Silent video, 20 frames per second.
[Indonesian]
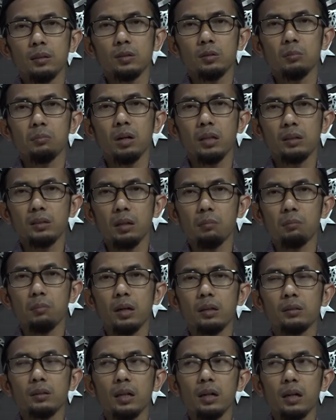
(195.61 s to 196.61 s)

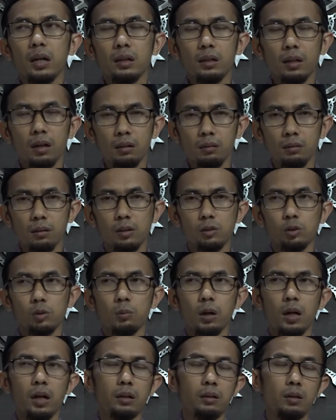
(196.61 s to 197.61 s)
semata-mata karena Allah
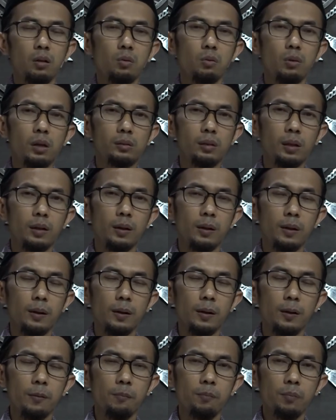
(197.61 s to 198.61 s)
Subhanahu wa
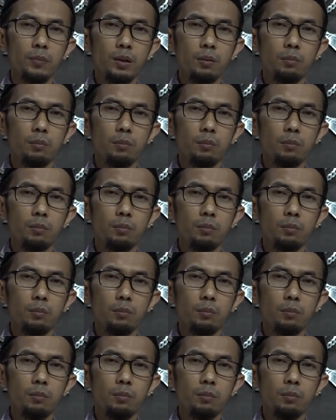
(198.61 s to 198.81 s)
taala,